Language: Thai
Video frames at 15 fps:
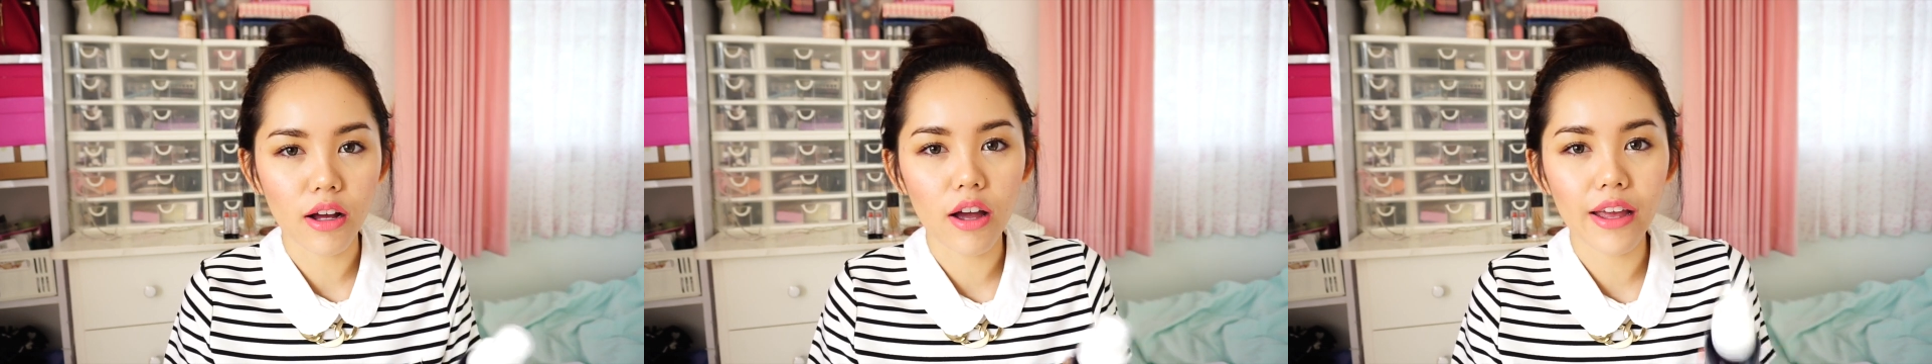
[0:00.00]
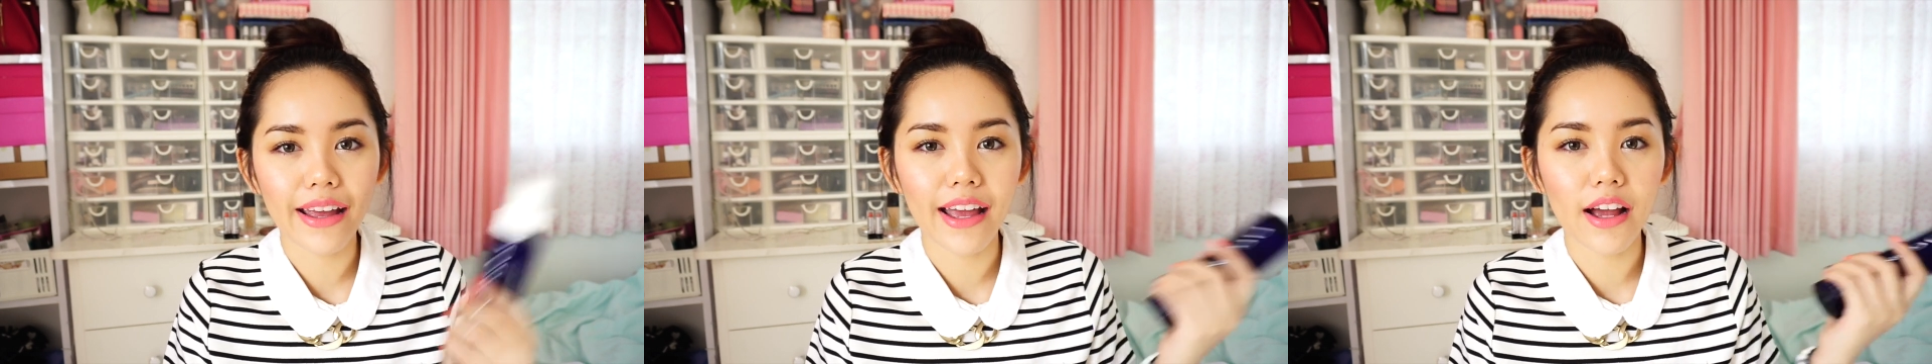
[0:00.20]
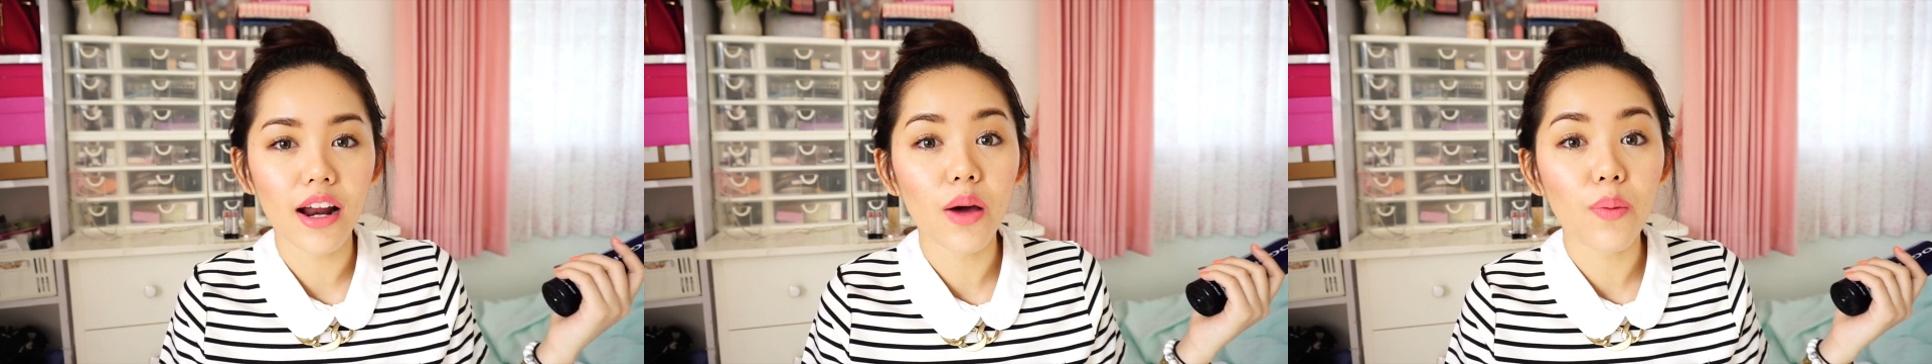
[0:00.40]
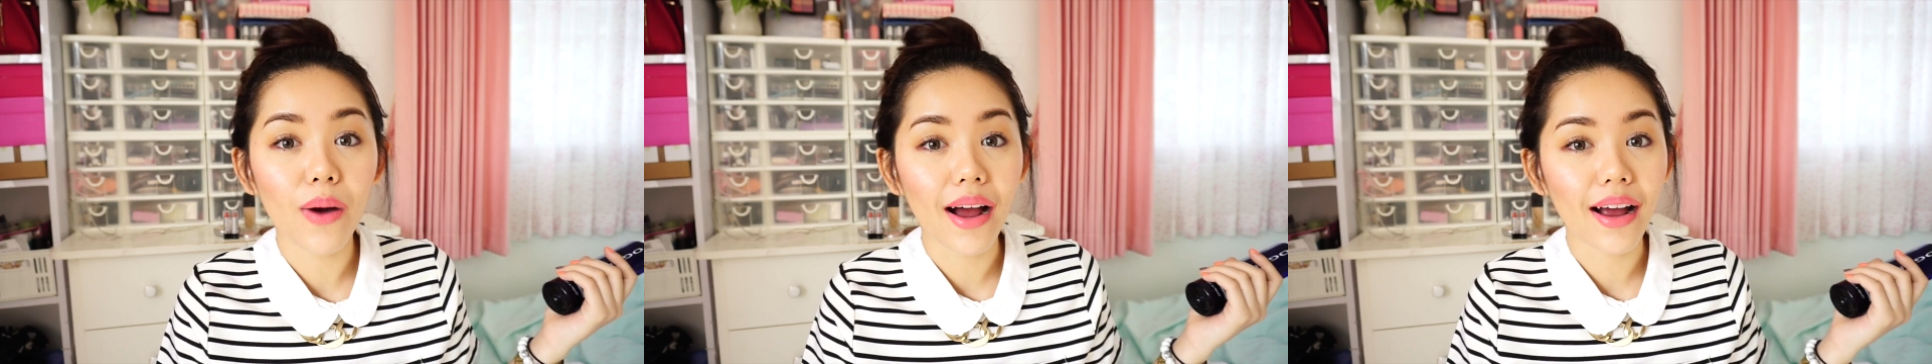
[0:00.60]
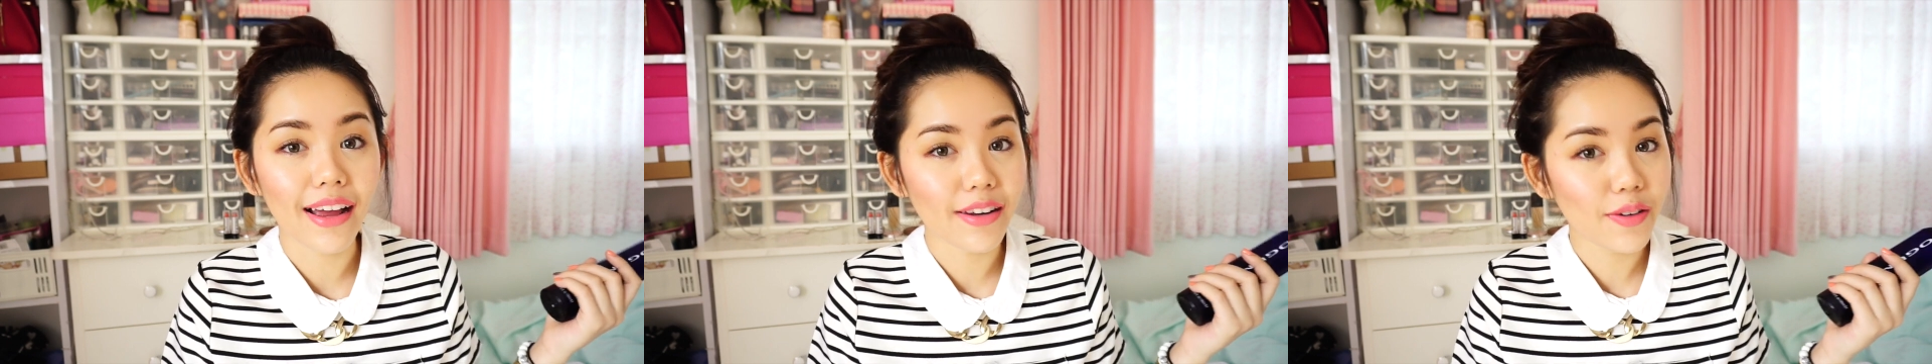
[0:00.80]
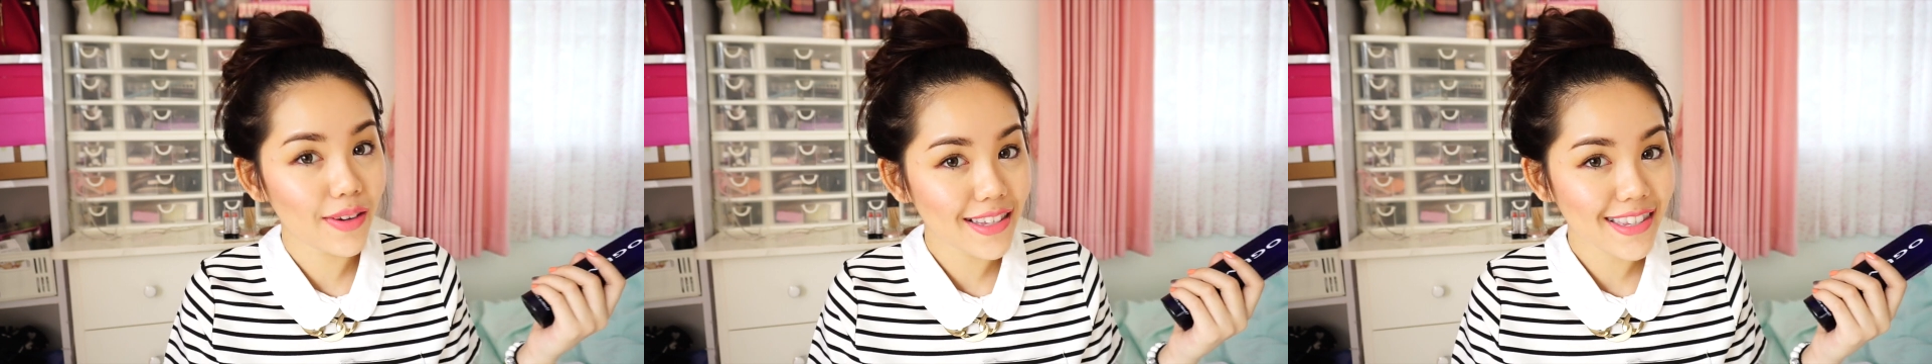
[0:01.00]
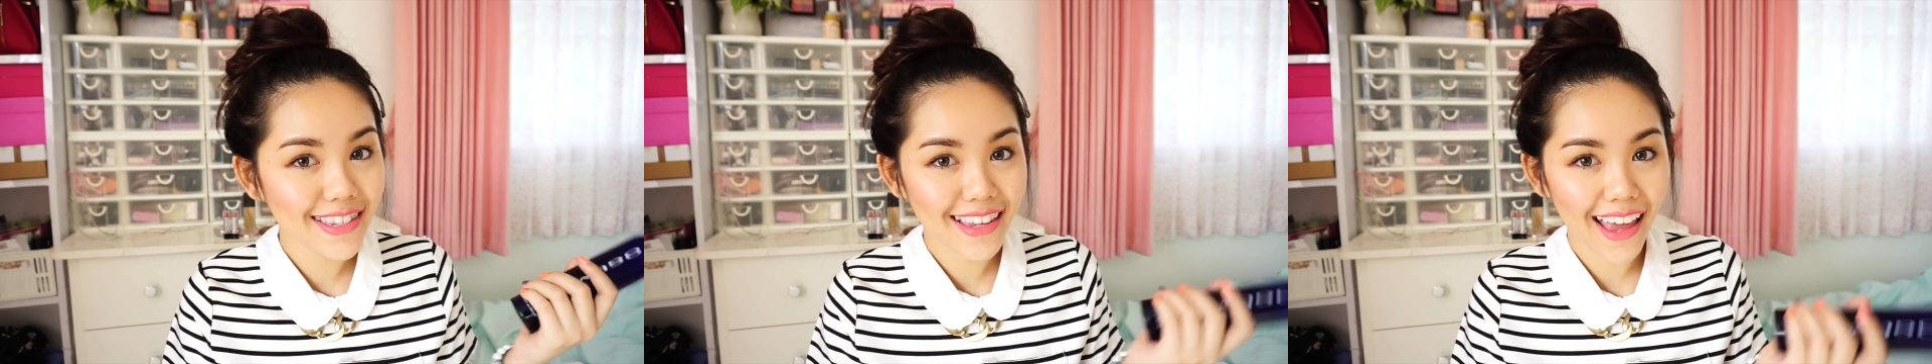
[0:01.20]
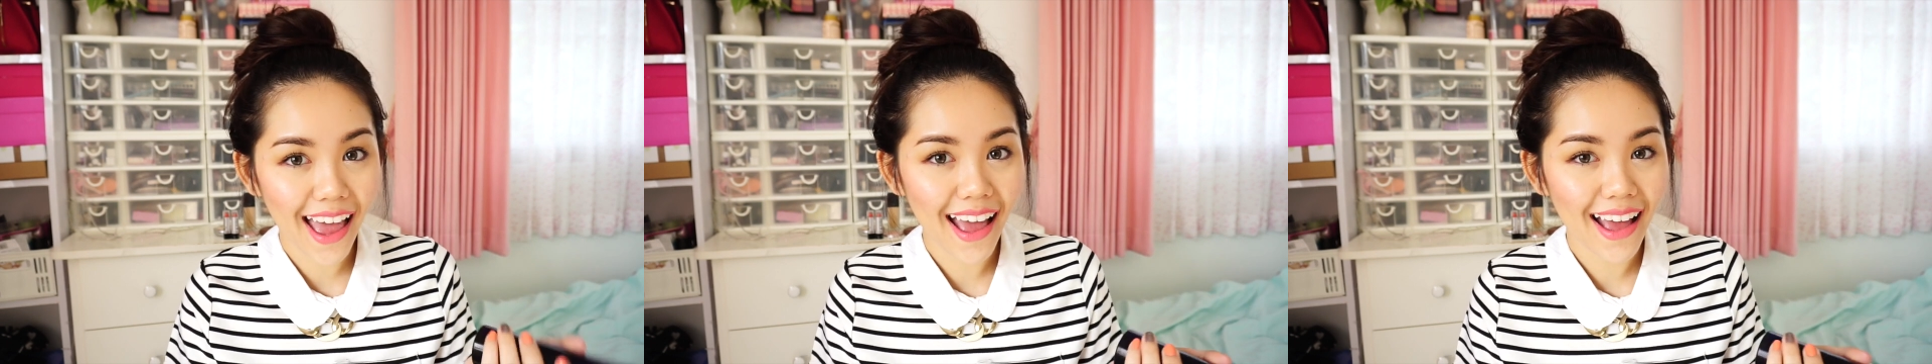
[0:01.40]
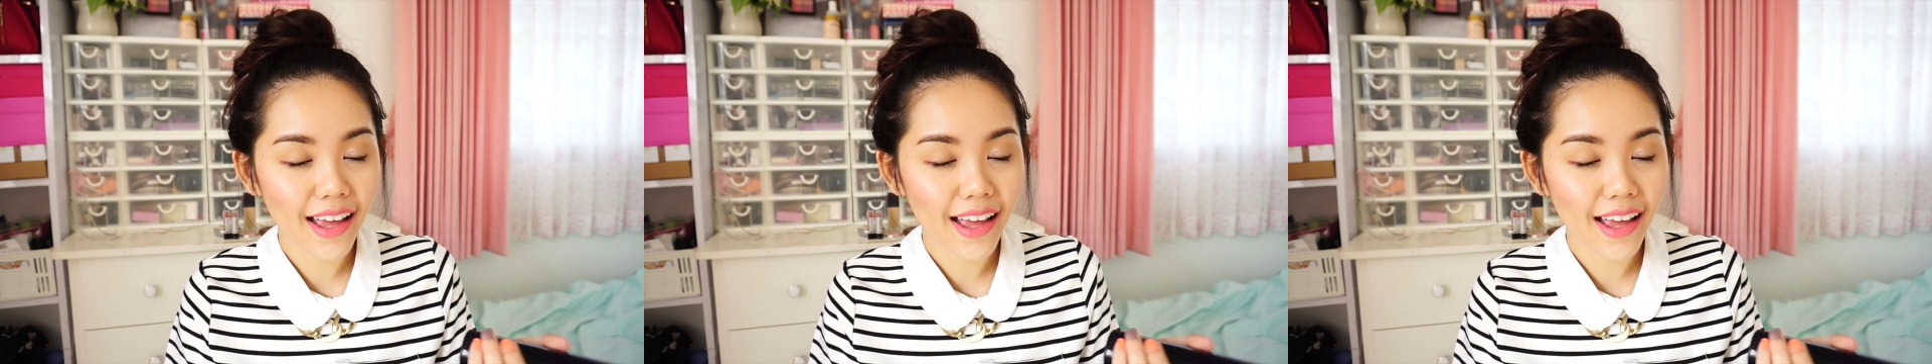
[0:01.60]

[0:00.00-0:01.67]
ก็ยังไงก็ระวังกันด้วยนะจ๊ะ